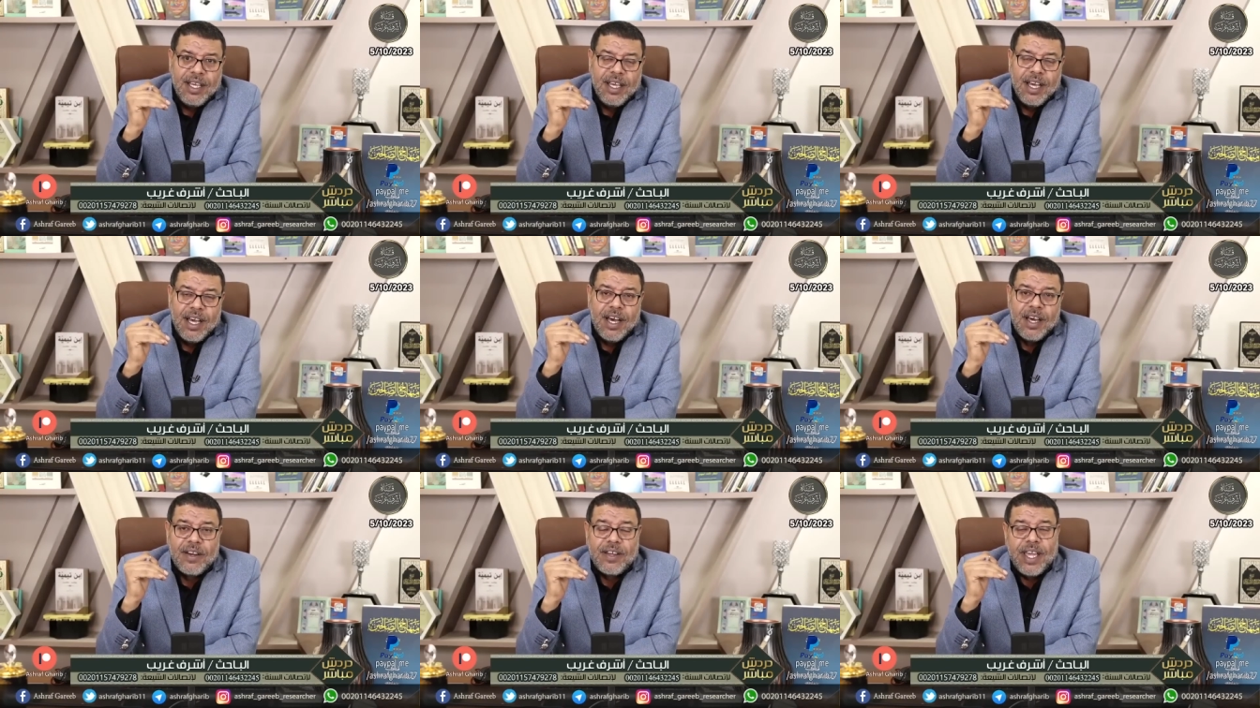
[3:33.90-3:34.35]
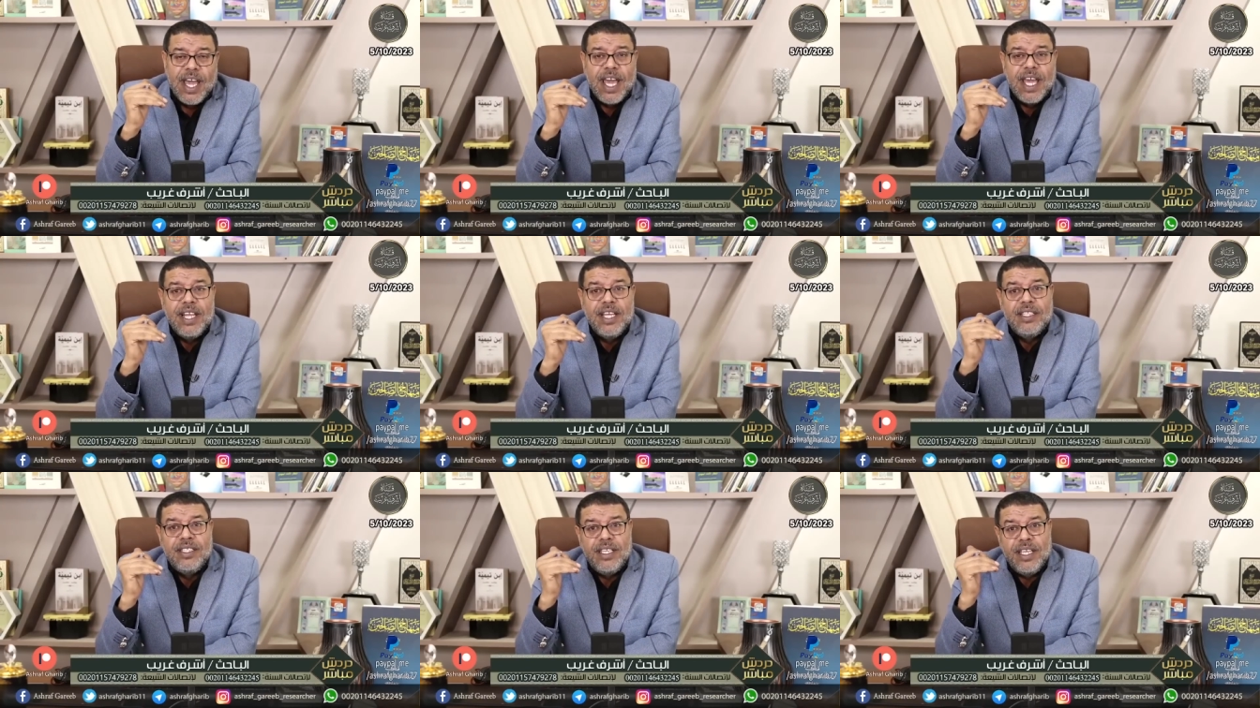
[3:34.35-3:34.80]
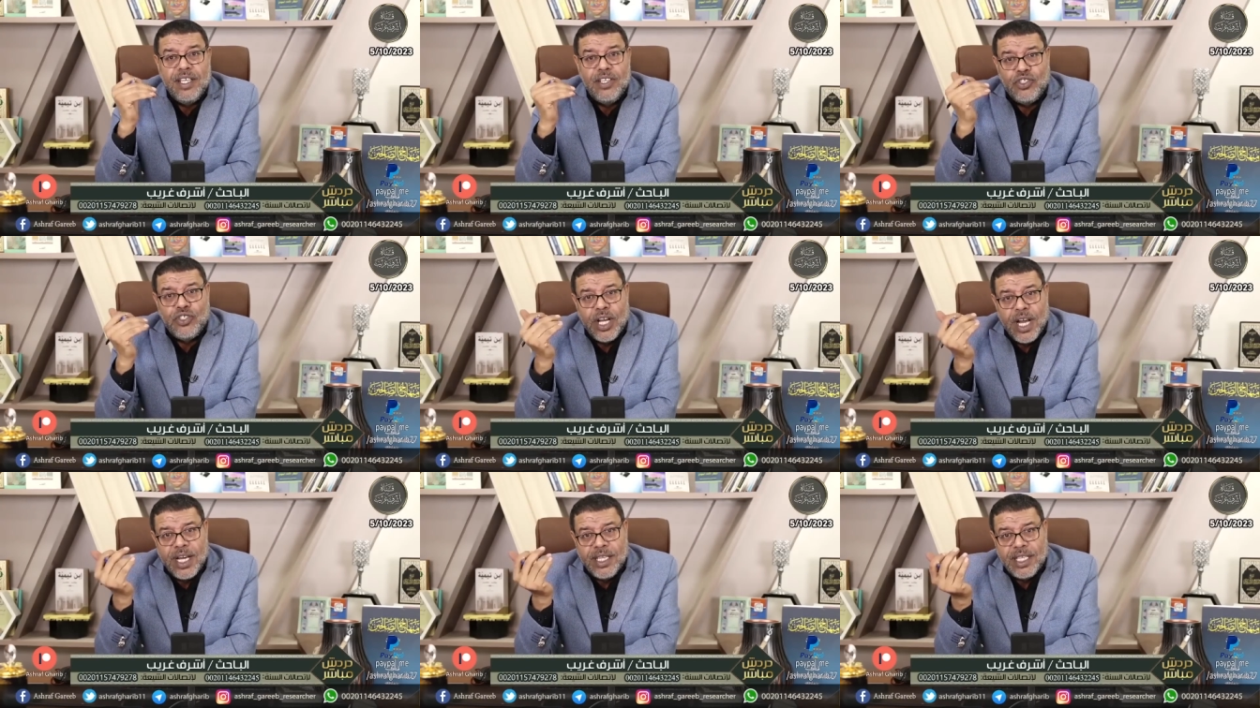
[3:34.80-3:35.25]
أركان الدين
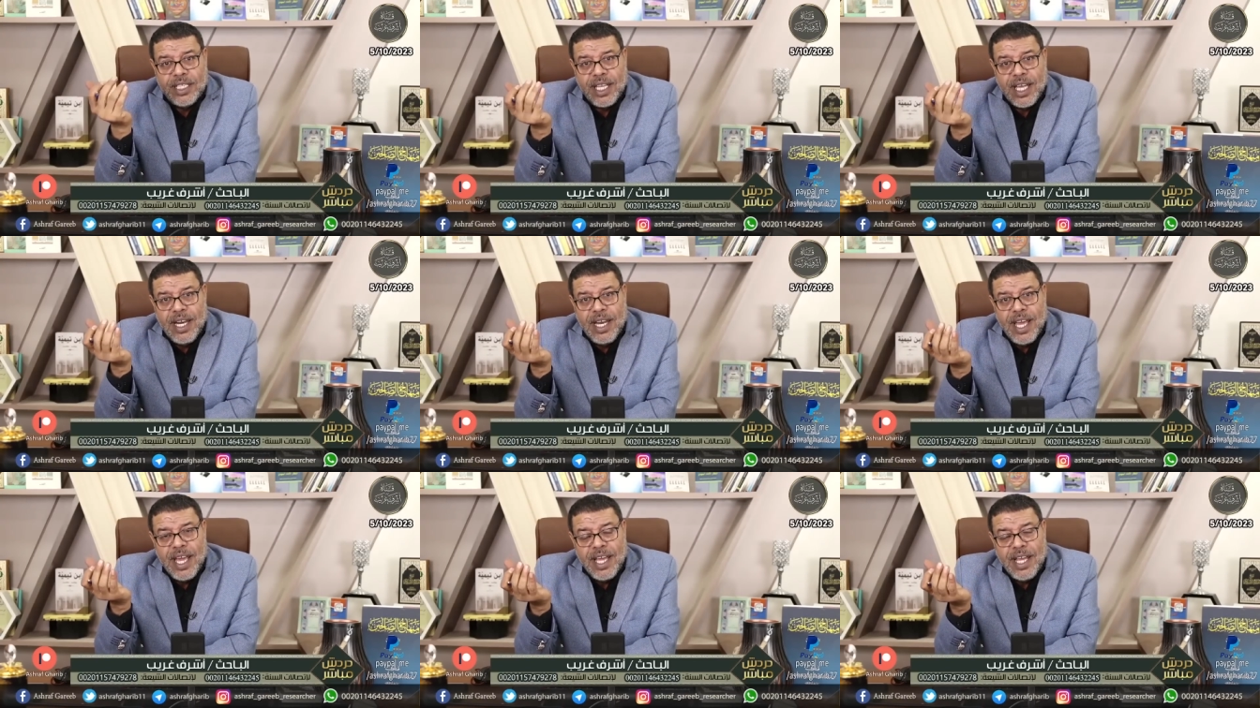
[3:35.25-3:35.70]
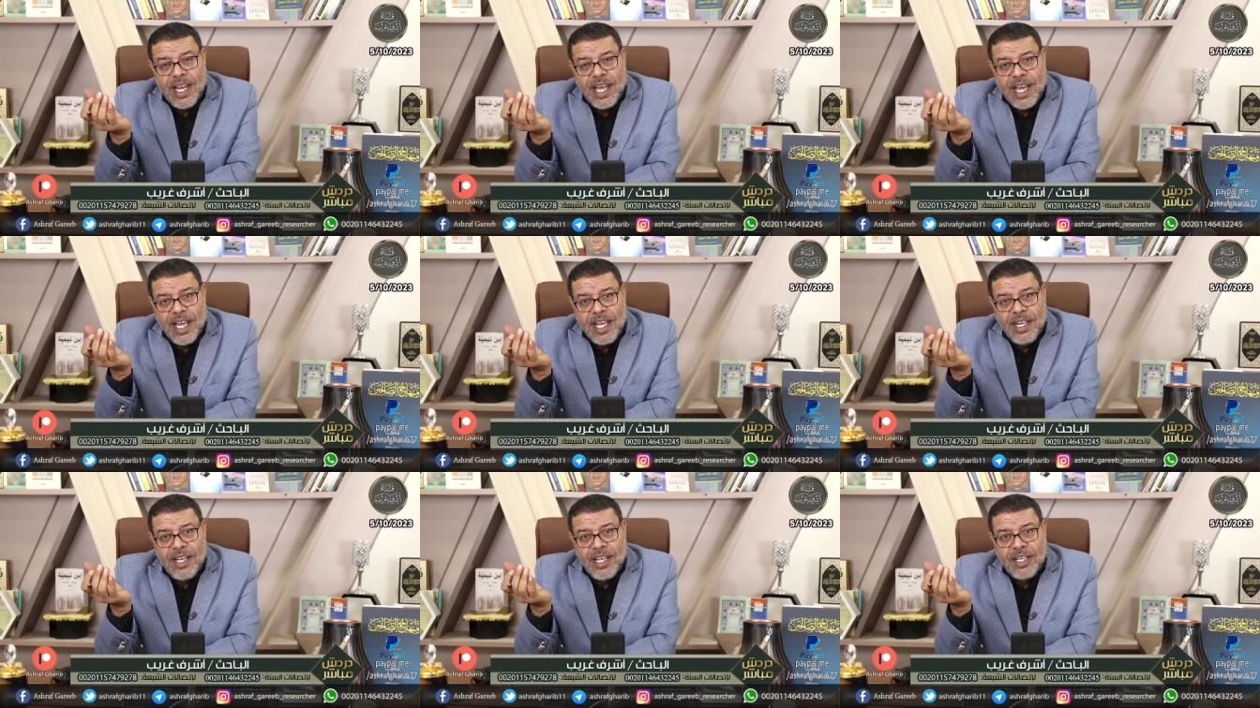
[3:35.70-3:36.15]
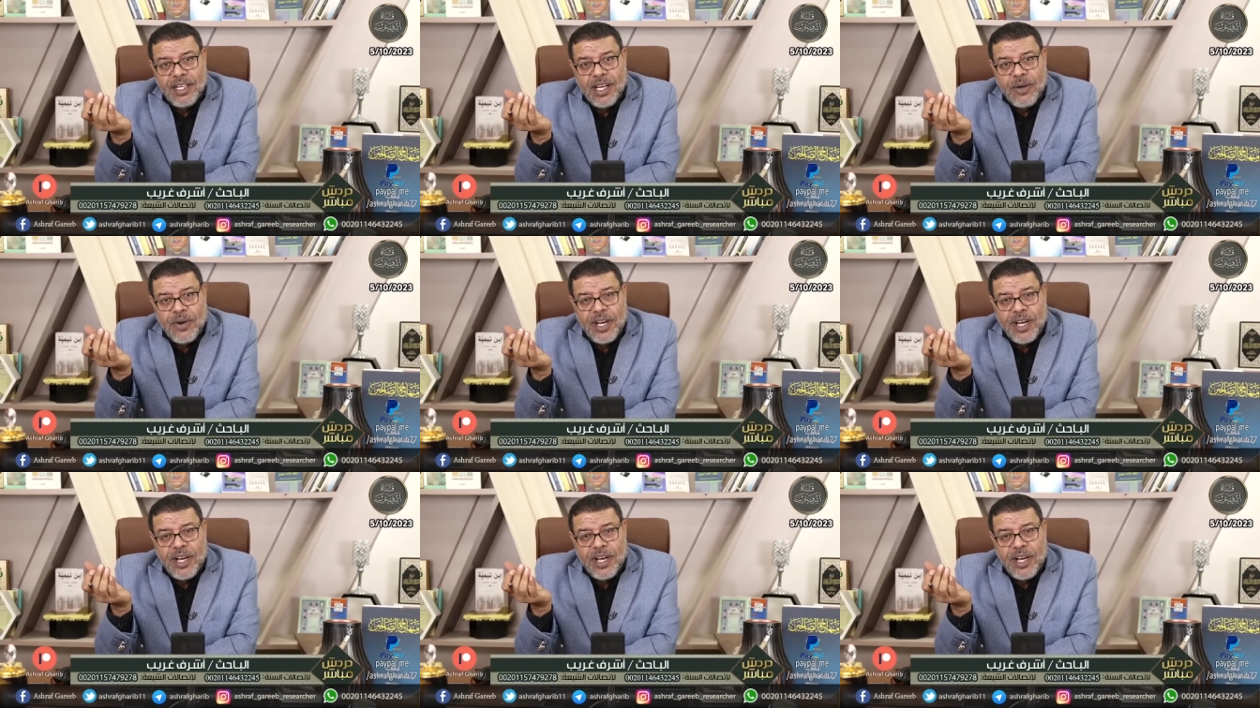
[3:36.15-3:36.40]
شهادة أن لا إله إلا الله